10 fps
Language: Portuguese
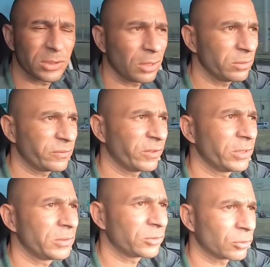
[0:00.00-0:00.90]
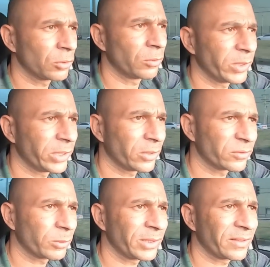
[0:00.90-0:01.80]
então não foi de todo ruim não,
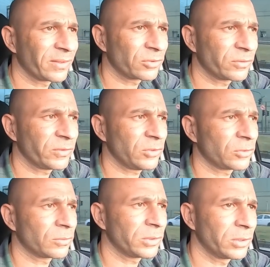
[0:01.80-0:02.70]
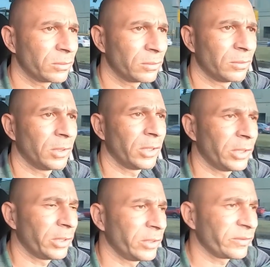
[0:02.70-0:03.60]
56 com 21 deu
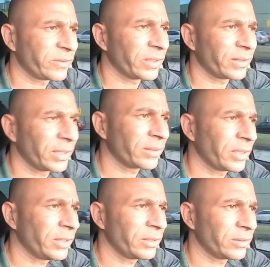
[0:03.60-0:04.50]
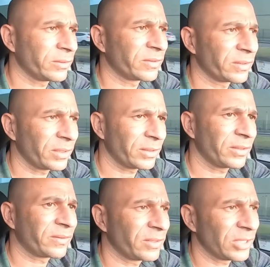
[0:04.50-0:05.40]
70 e
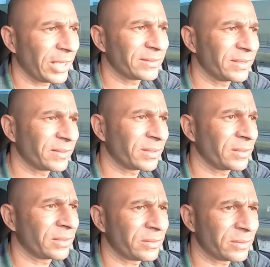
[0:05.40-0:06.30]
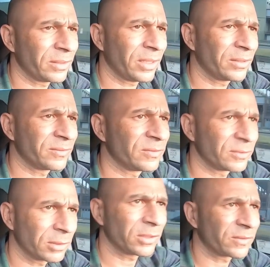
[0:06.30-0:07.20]
76 reais aí, 70, é,
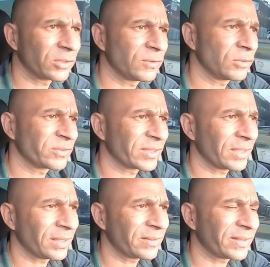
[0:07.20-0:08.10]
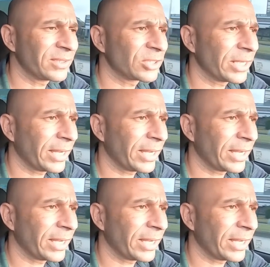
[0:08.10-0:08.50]
56 pediu 77